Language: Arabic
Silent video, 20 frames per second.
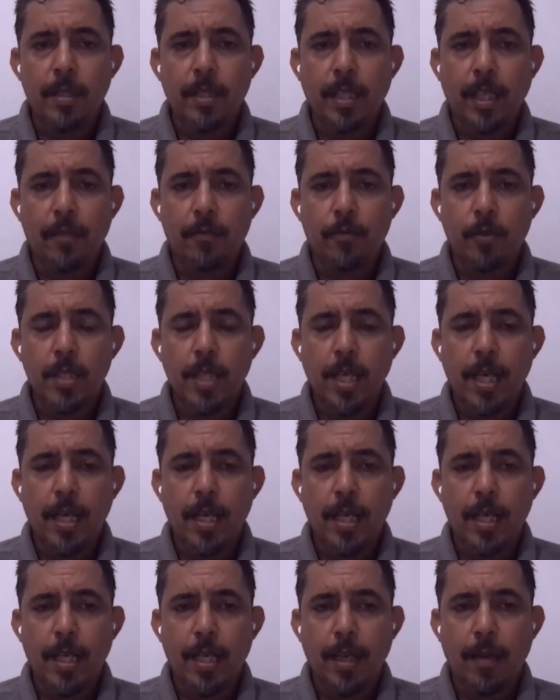من طرف وسائل
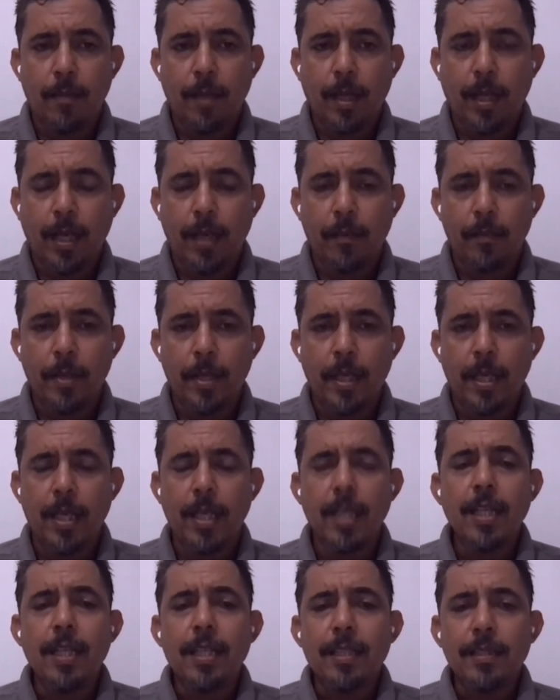الإعلام الغربية
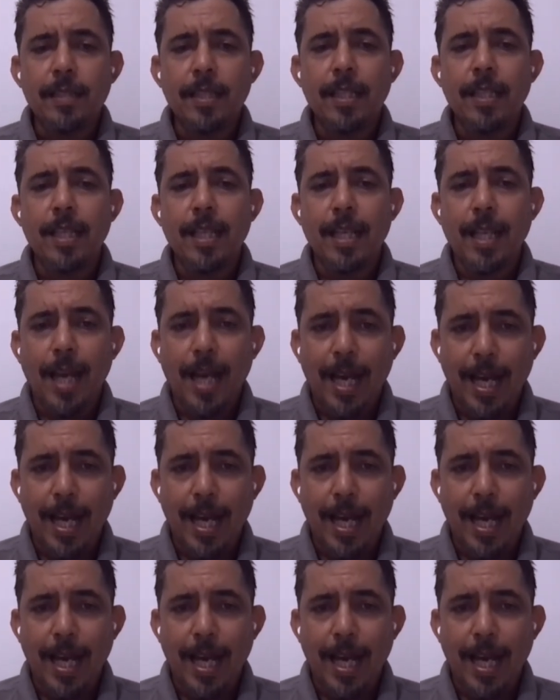دليل